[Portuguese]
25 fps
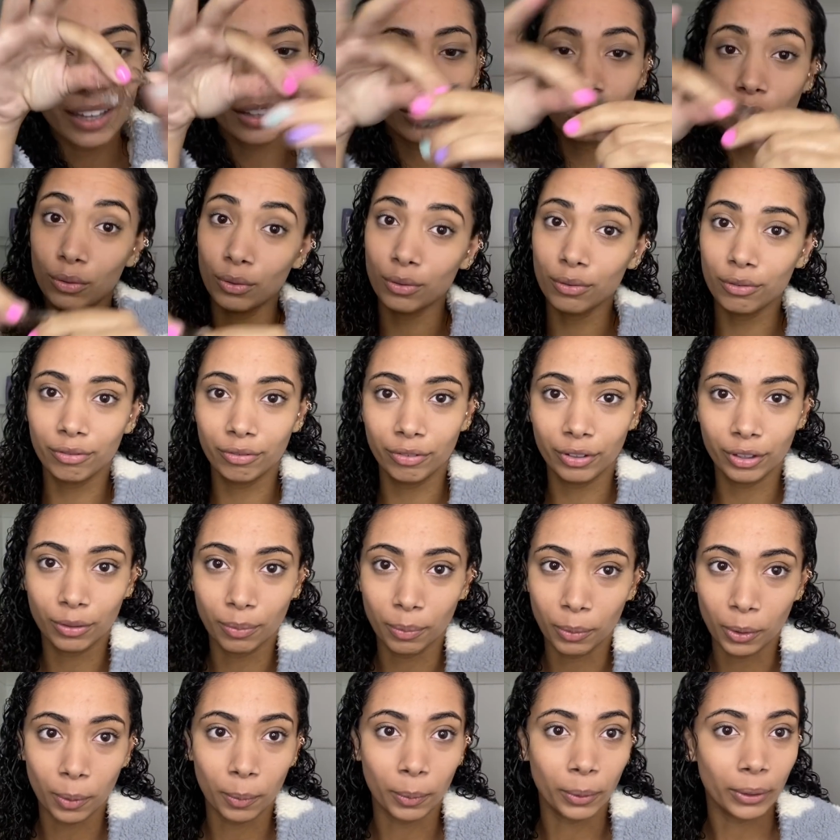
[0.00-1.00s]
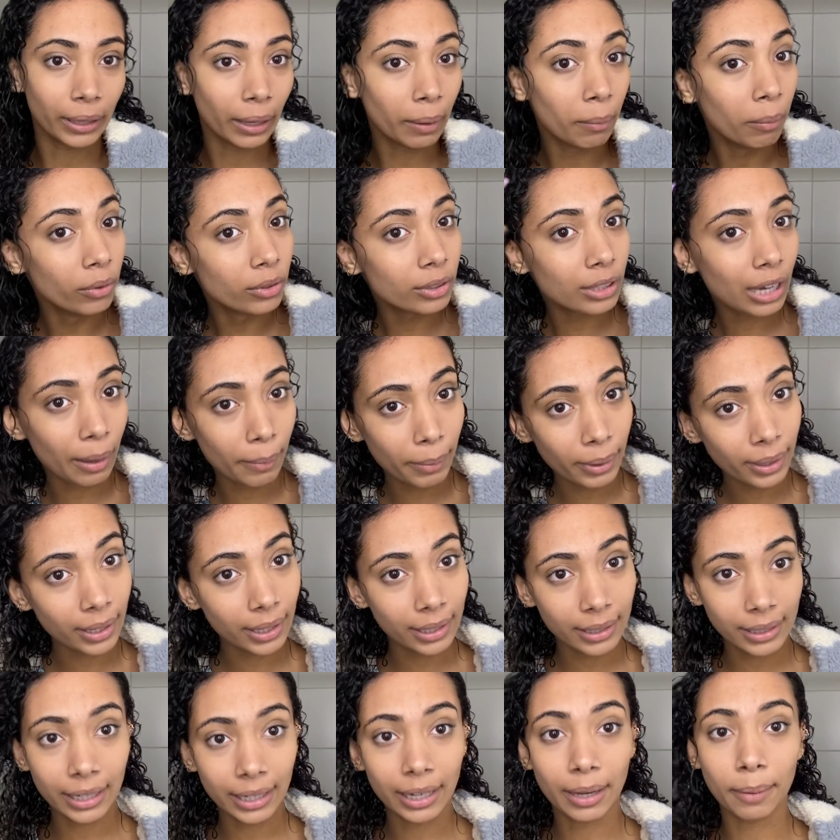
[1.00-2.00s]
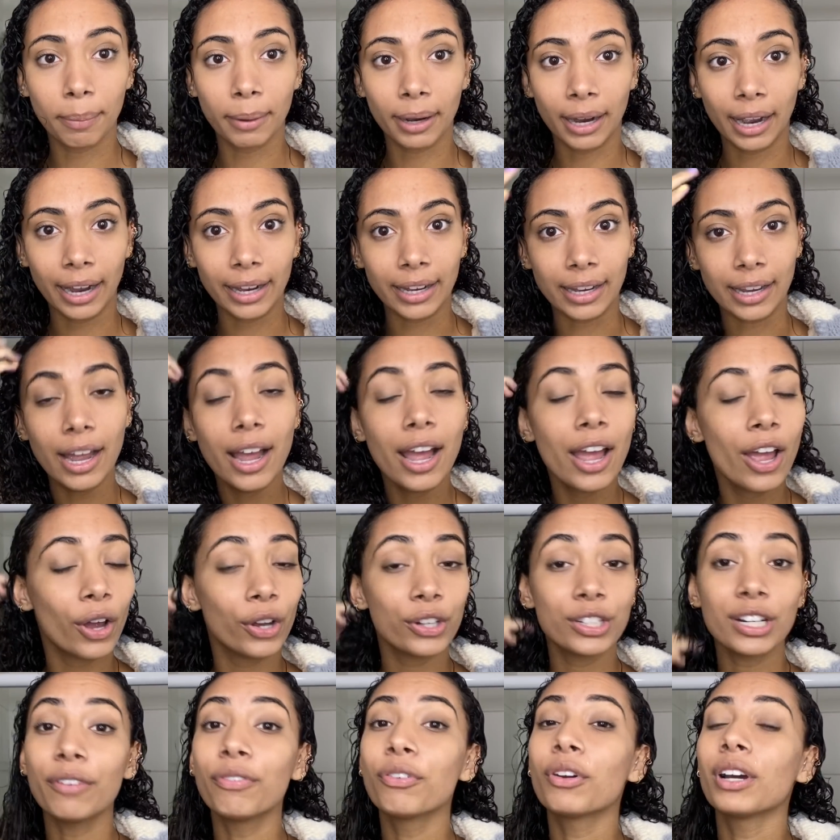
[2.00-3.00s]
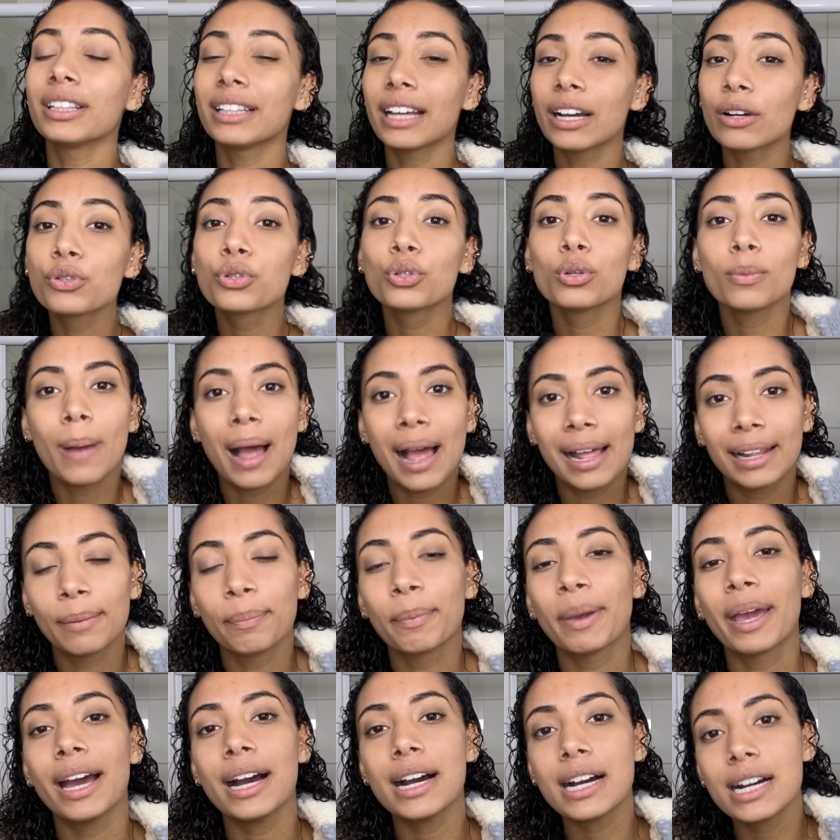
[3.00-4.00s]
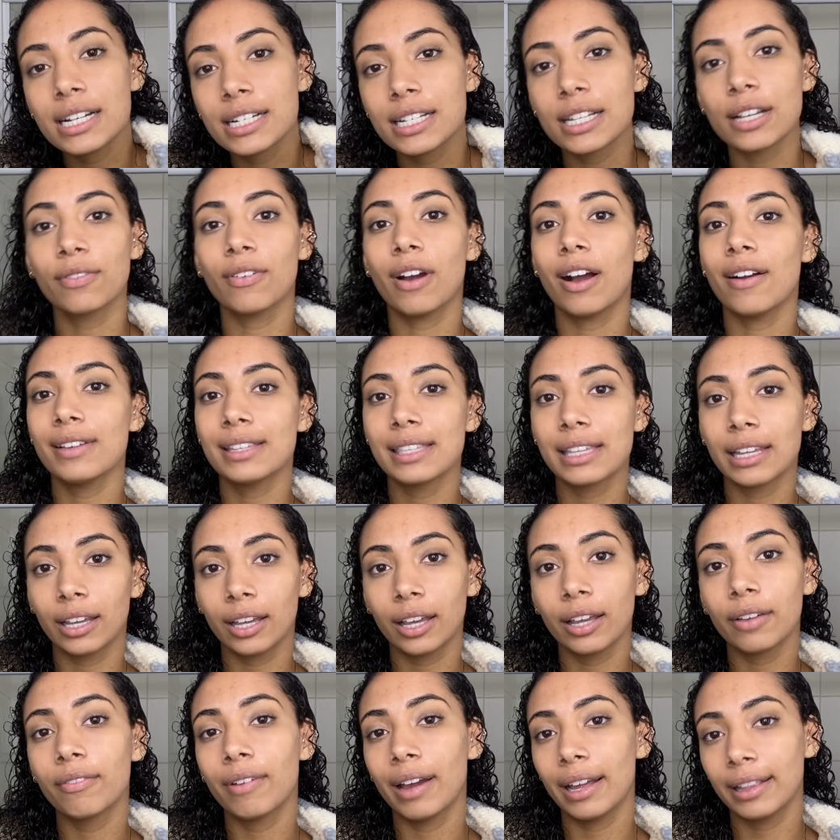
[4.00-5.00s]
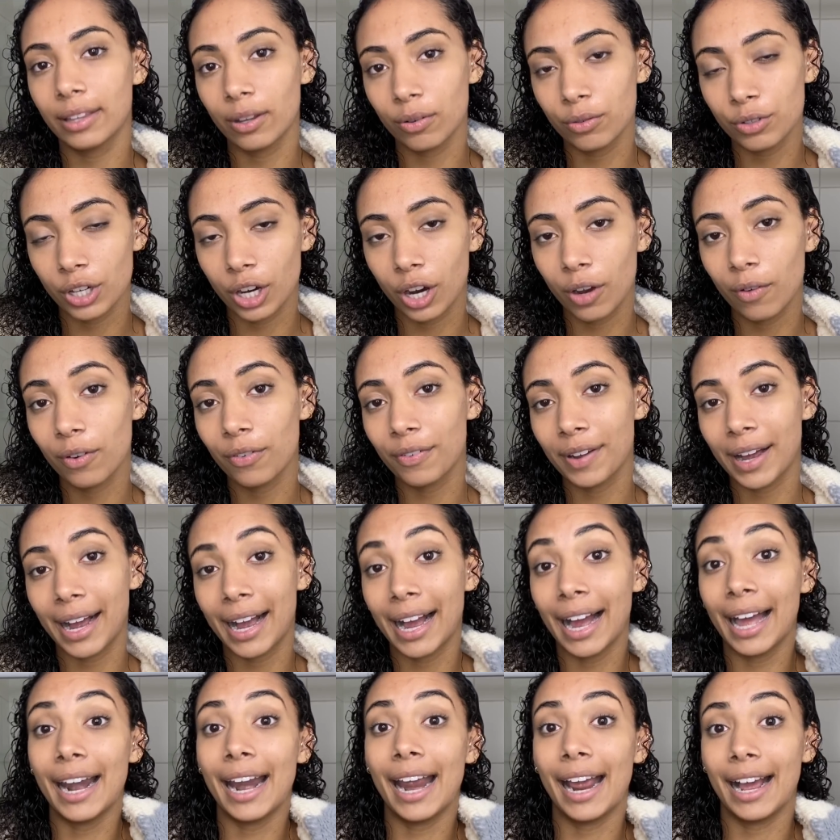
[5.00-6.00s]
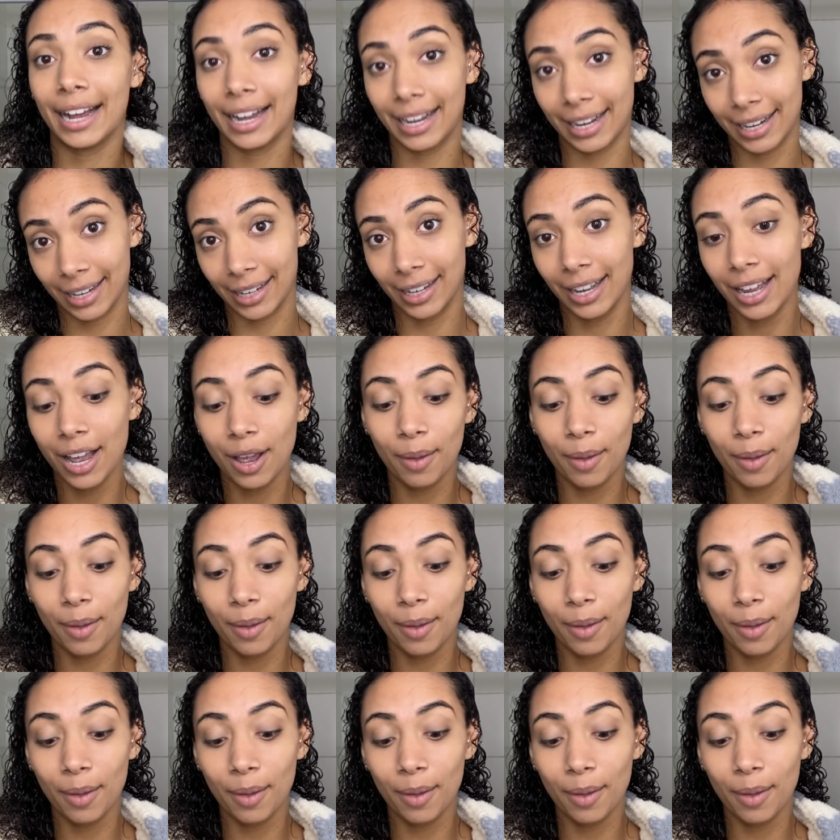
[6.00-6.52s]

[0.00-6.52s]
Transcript: Duvido, meu amor, tem muito cabelo ainda aqui pra cair. Eu já fico até acostumada, porque antes eu ficava assim, vai ter um dia que eu vou ficar careca.